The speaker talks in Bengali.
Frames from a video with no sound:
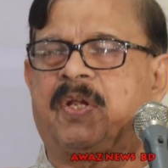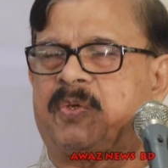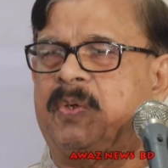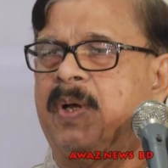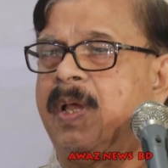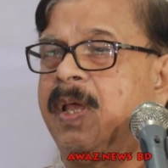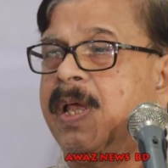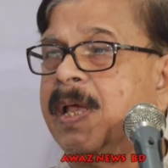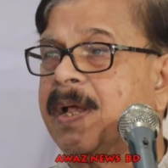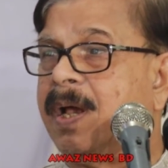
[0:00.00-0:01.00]
একটু
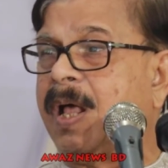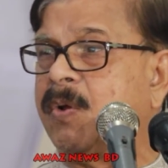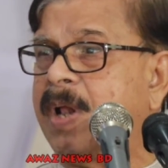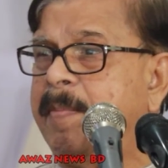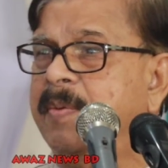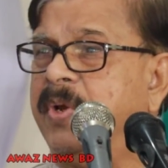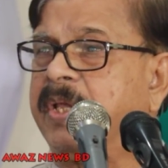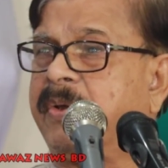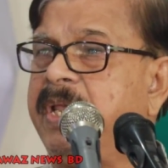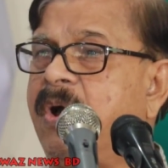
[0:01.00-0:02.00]
কারণ আমি
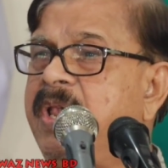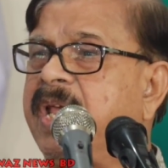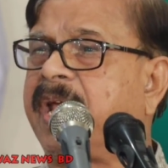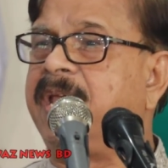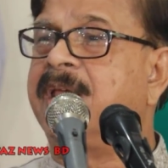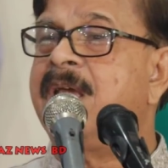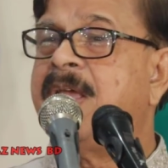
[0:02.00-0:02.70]
মনে করি অনেকেই